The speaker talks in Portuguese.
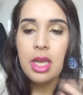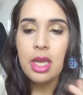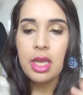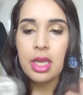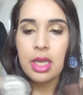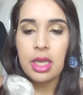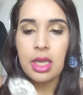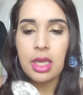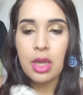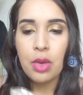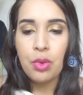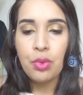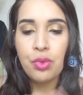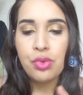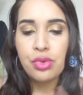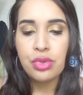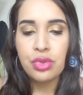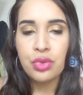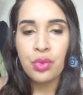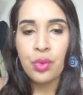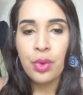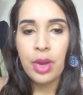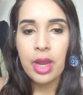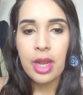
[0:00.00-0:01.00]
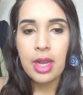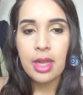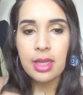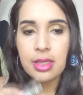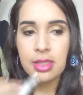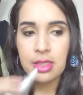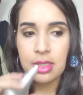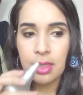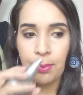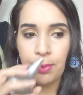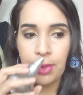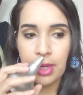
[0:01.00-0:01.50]
E eu uso ele
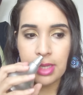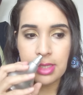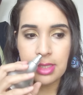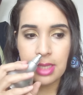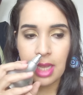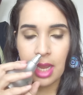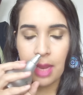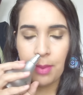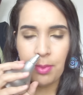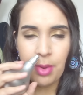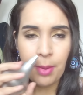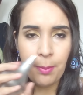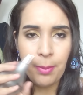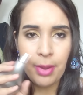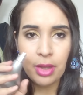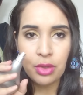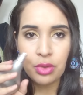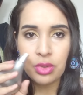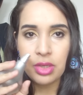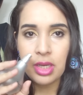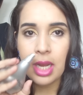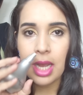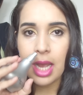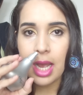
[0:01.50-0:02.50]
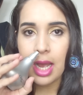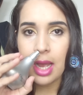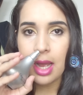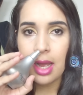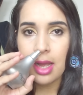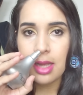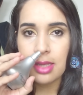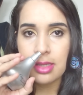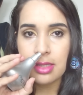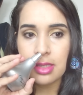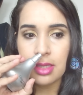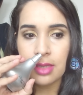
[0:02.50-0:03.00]
assim pra sair pra perto de
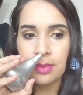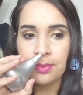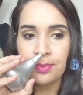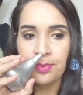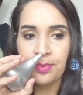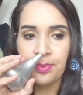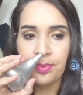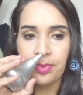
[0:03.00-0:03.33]
casa.